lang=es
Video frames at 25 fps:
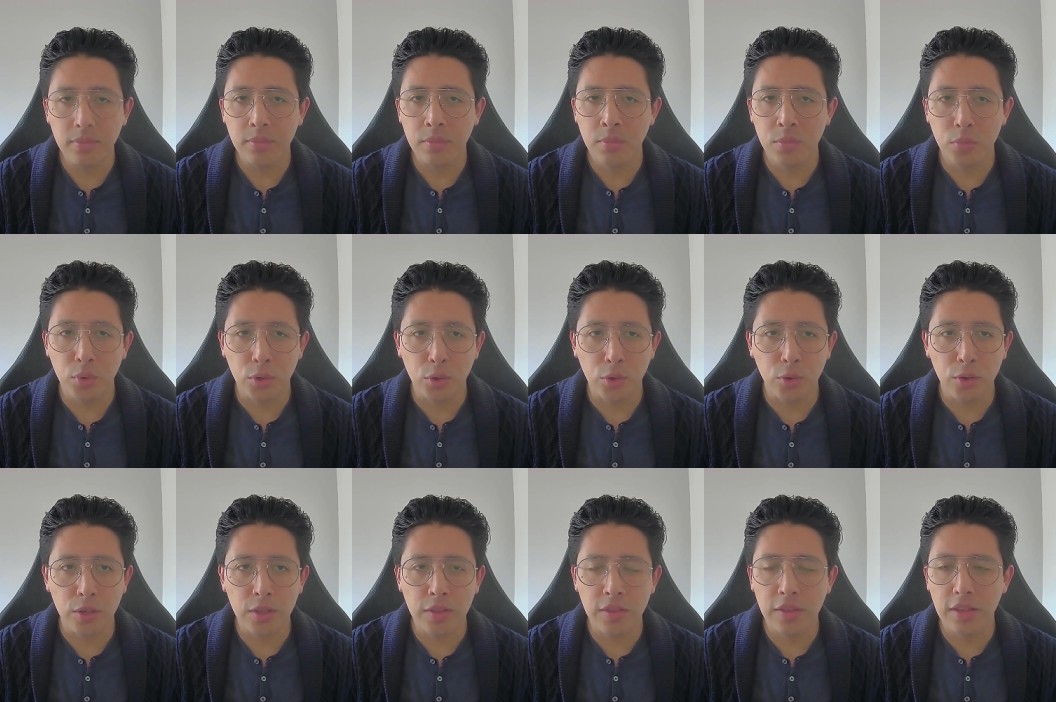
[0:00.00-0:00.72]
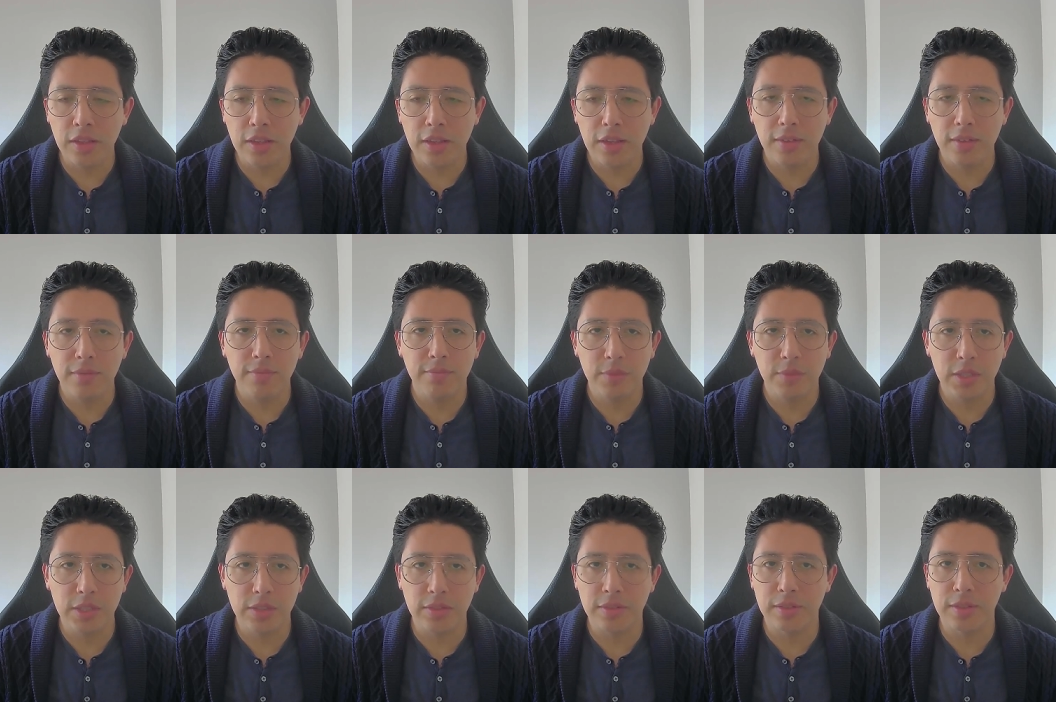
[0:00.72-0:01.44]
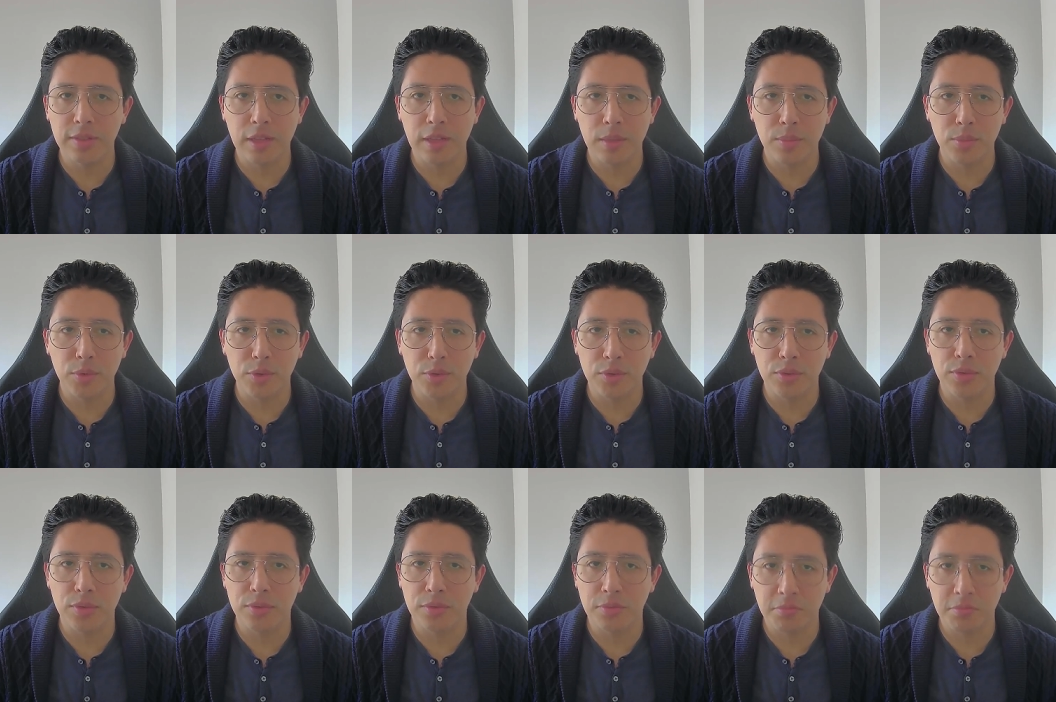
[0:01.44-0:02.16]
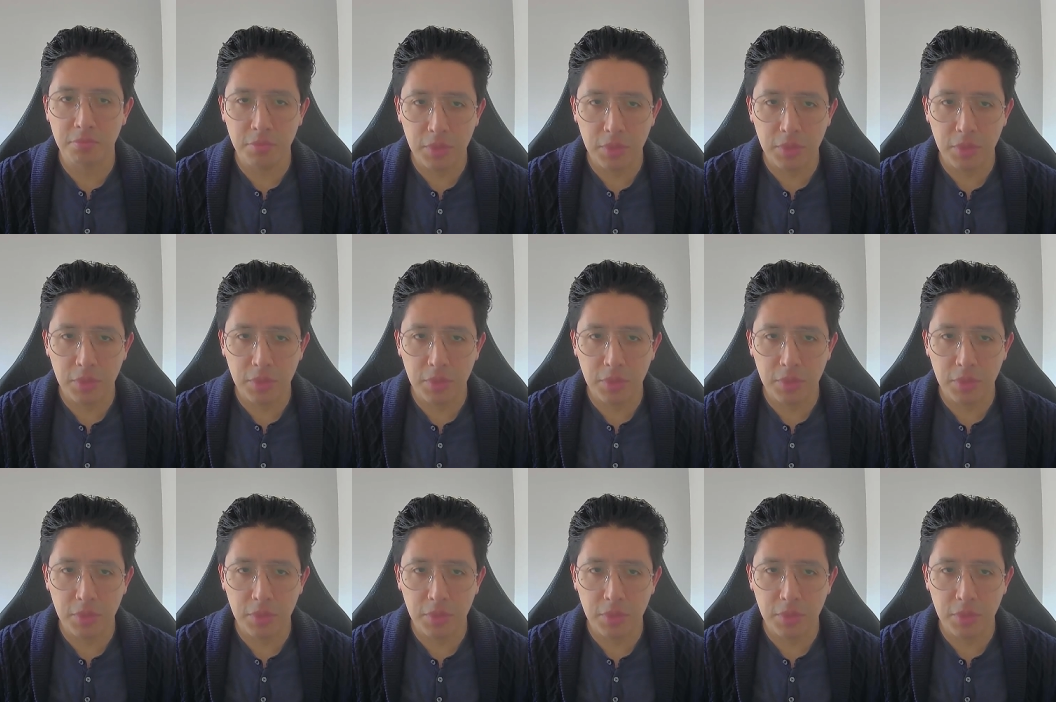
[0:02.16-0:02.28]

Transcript: Porque hoy en día necesitamos